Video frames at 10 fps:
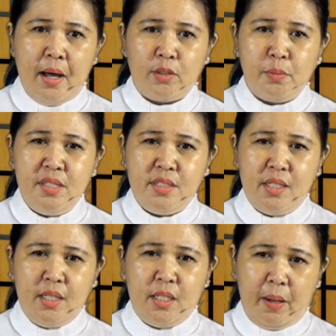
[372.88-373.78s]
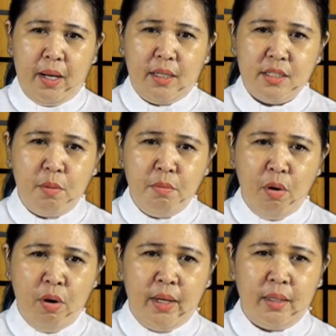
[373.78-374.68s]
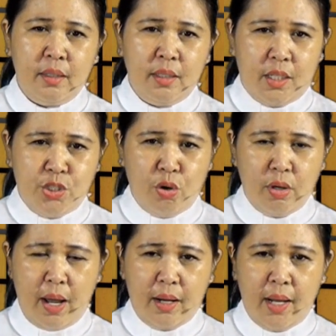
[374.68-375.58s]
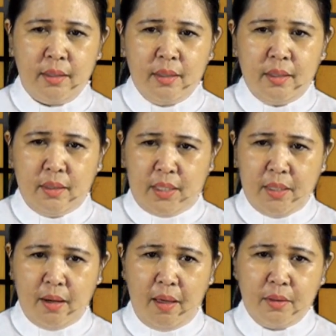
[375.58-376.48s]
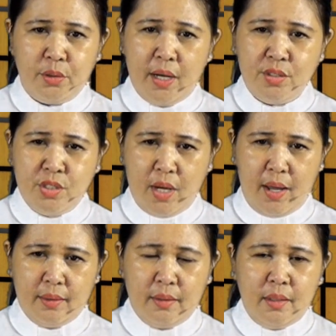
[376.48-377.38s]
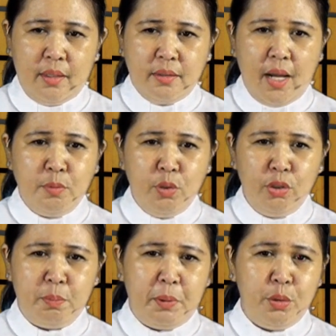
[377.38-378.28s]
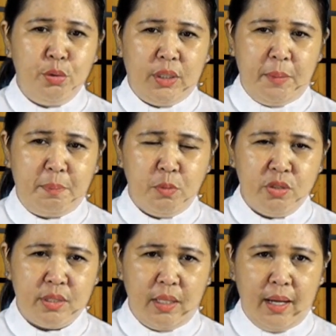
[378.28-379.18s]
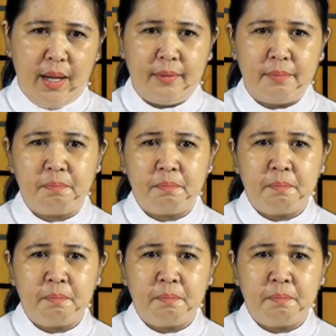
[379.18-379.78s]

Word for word: Aku benci kepada kesombongan, kecongkakan, tingkah laku yang jahat, dan mulut penuh tipu muslihat.